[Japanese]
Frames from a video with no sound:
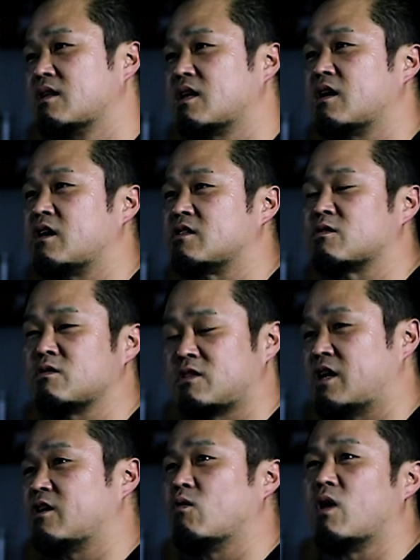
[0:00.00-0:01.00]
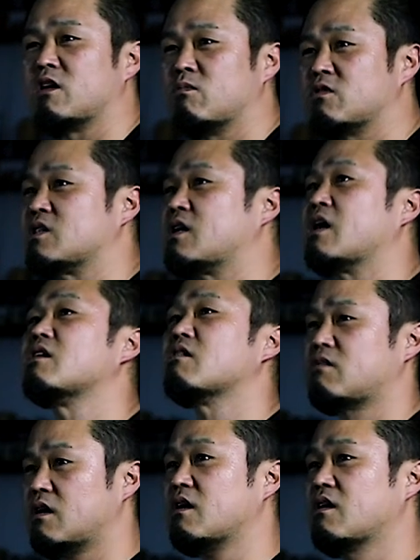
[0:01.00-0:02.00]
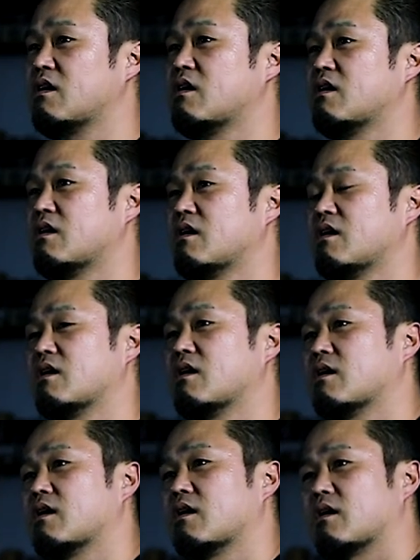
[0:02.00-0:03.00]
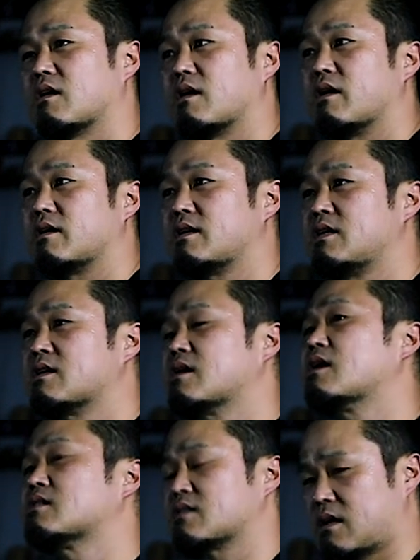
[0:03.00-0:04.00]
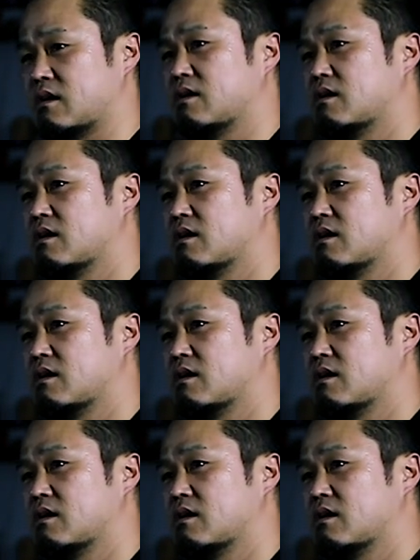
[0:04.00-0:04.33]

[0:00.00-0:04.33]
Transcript: ワンデーツーデーで終わるもんじゃないんだよね。どんぐらいなんですか。1ヶ月間